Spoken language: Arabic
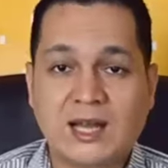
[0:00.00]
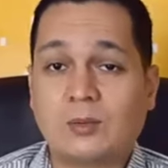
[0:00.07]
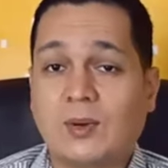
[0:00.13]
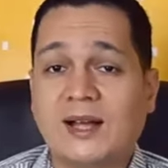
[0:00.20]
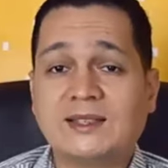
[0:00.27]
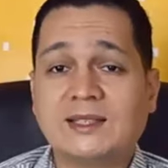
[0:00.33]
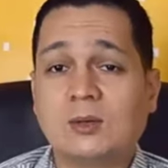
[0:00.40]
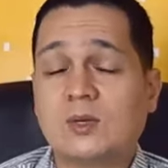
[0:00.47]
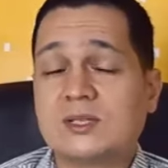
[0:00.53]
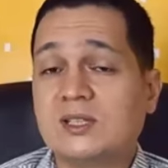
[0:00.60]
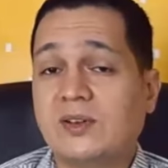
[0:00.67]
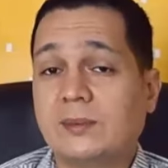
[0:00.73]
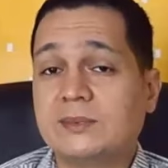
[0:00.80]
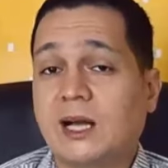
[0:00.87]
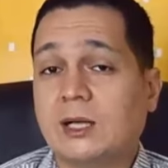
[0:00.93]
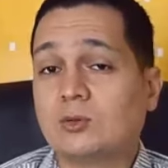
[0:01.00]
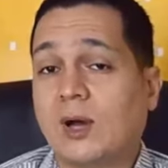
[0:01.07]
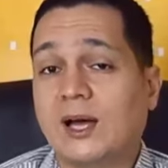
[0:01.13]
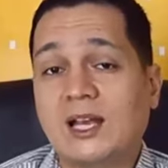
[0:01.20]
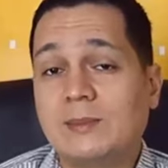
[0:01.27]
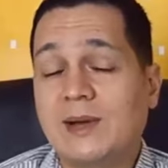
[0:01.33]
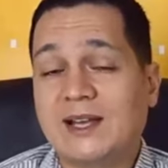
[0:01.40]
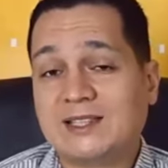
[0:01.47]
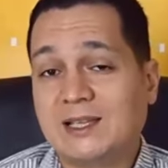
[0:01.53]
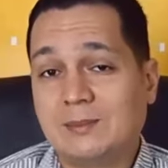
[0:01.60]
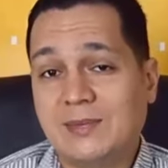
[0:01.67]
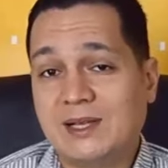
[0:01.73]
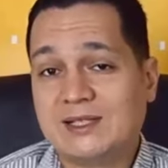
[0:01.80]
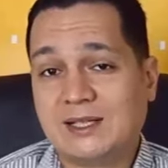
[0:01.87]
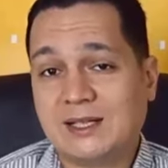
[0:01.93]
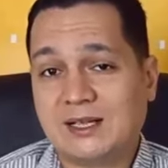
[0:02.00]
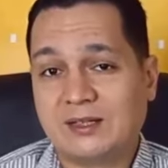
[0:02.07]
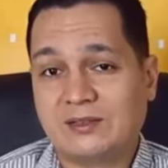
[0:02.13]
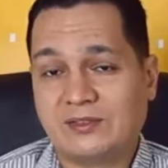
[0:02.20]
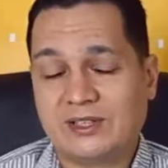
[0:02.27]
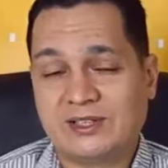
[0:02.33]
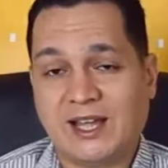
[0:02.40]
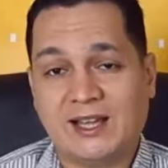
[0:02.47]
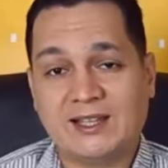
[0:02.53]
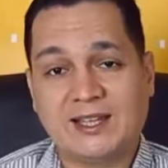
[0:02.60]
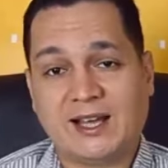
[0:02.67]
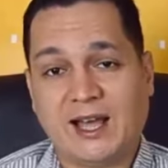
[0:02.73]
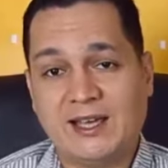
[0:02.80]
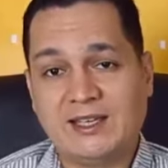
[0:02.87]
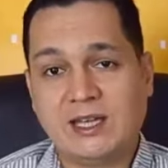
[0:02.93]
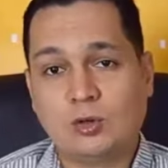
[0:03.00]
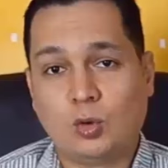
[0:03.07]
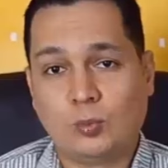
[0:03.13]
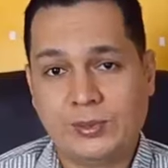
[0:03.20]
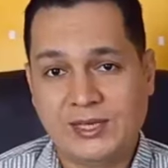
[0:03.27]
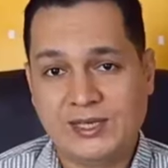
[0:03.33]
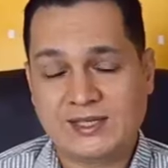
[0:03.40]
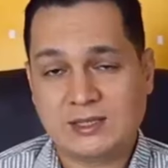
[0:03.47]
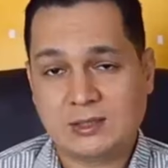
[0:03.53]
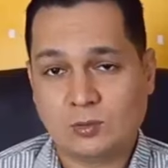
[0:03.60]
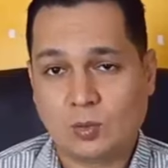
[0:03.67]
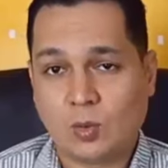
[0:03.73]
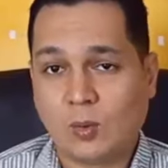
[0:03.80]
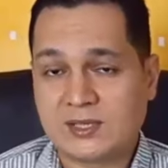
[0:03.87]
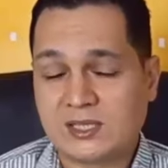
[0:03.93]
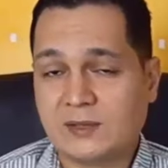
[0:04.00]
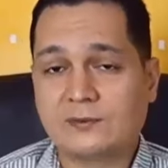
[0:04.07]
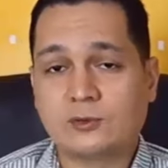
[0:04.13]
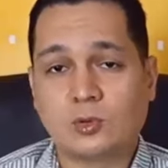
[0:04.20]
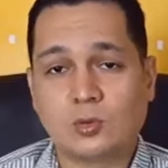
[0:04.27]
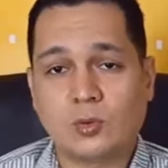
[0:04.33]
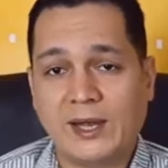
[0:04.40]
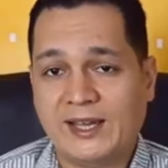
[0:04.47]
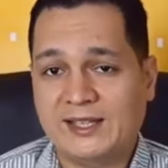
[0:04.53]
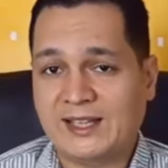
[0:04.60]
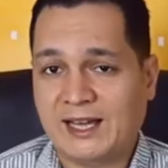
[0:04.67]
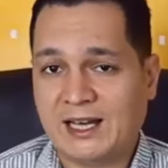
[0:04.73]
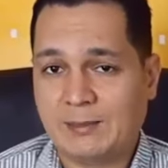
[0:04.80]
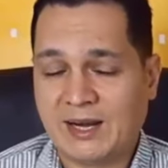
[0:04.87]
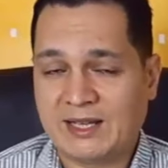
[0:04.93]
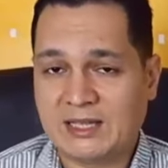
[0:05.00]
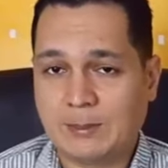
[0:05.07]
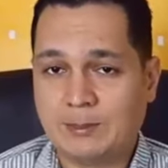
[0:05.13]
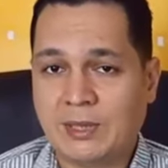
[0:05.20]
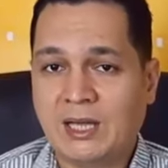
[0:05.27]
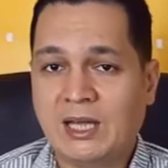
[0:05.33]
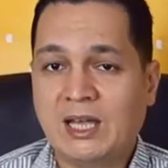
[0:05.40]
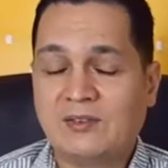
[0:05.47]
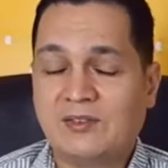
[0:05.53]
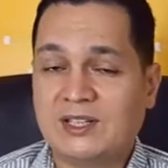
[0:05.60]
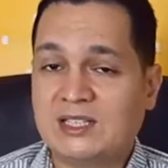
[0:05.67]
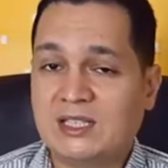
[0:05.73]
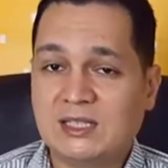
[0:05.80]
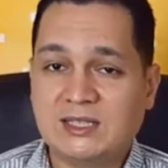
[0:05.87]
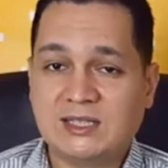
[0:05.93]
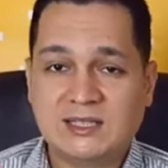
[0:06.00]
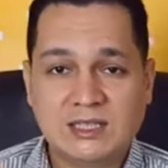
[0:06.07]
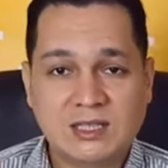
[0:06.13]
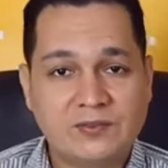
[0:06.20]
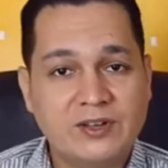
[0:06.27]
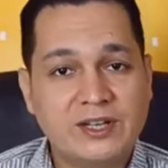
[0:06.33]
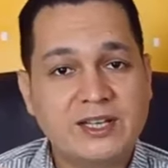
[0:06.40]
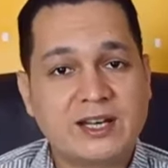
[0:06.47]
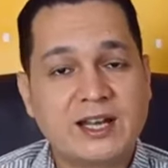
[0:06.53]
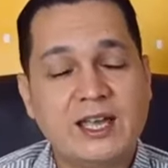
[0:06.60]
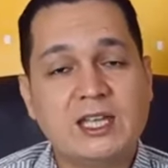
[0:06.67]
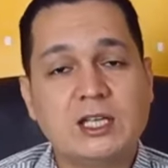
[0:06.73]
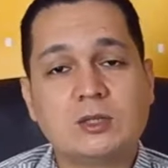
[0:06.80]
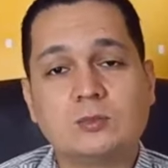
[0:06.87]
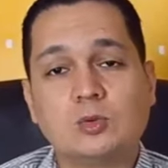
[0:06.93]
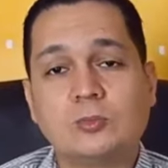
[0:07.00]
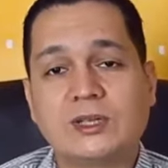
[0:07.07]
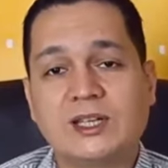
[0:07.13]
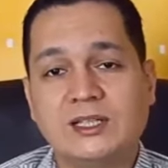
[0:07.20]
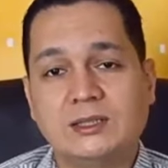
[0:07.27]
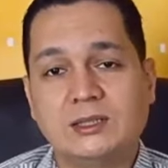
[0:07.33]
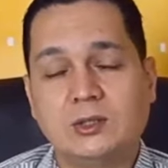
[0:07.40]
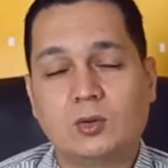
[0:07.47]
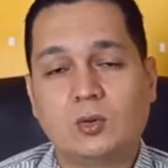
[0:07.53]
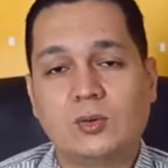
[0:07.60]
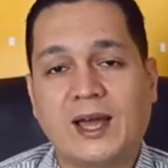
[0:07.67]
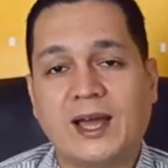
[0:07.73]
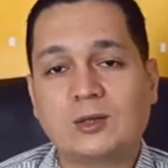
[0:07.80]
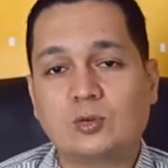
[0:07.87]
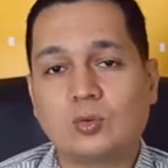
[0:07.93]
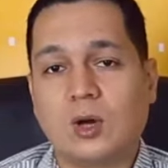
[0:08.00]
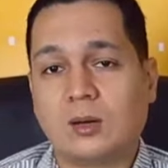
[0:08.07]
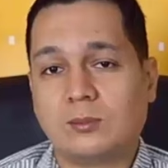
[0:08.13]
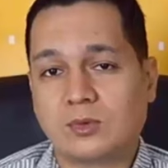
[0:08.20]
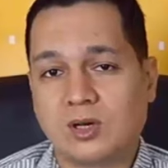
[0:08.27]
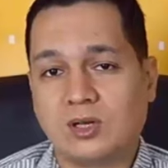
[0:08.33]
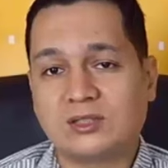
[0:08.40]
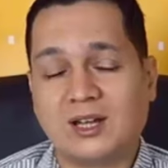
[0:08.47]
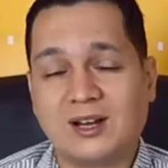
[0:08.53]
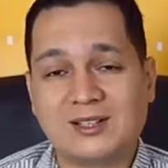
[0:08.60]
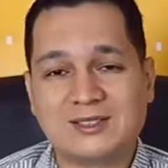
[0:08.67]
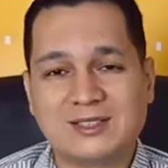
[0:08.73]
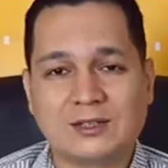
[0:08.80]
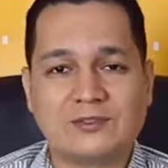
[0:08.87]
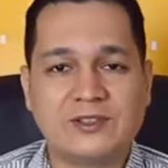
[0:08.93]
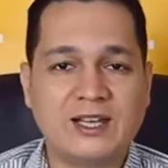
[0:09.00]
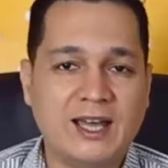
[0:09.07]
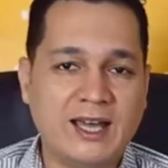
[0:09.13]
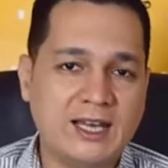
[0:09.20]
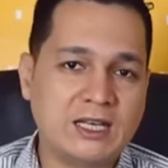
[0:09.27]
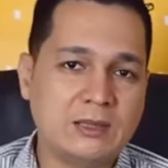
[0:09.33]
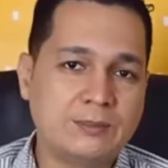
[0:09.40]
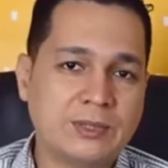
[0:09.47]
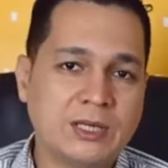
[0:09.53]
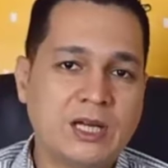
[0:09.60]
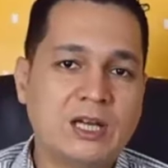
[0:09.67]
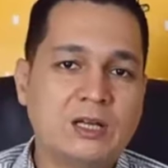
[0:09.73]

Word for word: او حتى الوظيفه بتاعته على مكتب مثلا فانت عندك عيان اوبيز ووظيفته انه قاعد على مكتب فدي تديك فكره ان ممكن يكون عنده امراض اكتر في القلب